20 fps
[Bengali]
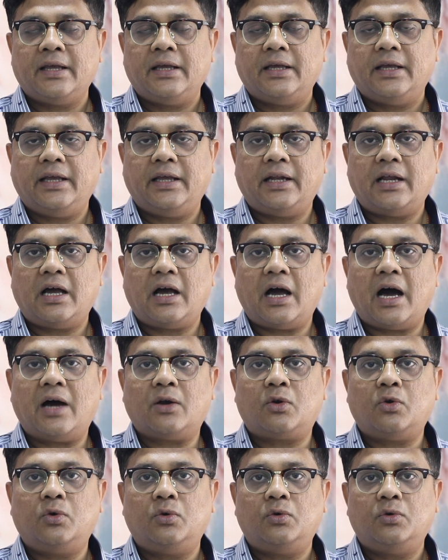আরও
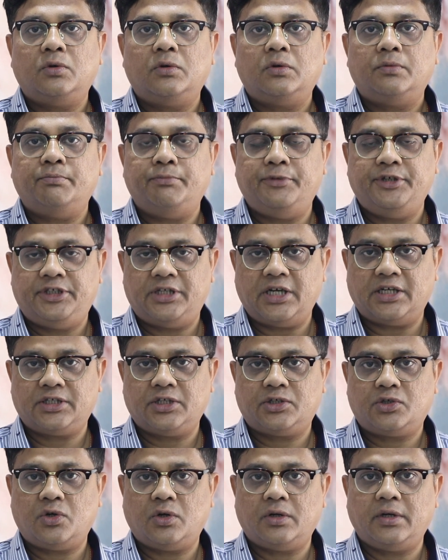বিশ্বাসের সঙ্গে
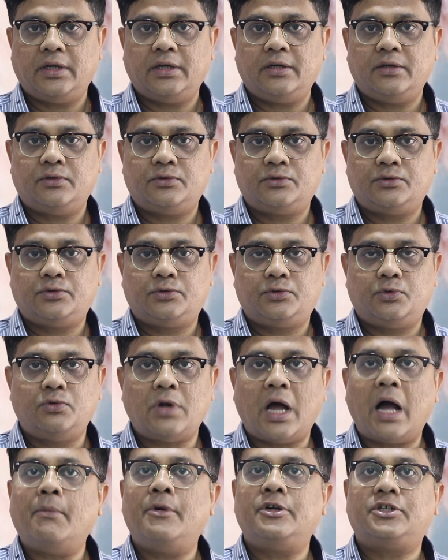সুনামের সঙ্গে
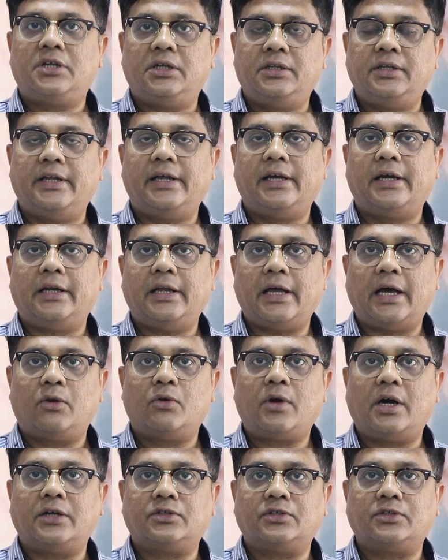এখানে আরও কাজ করতে
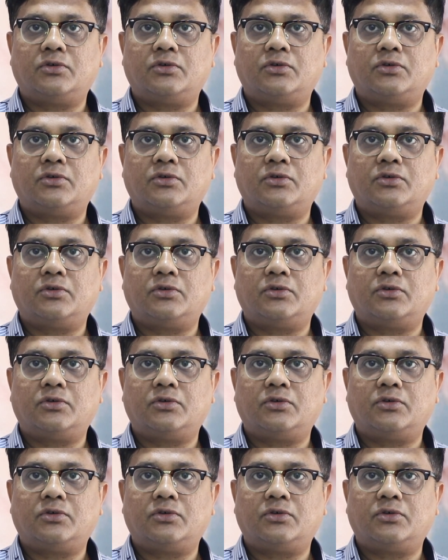পারবে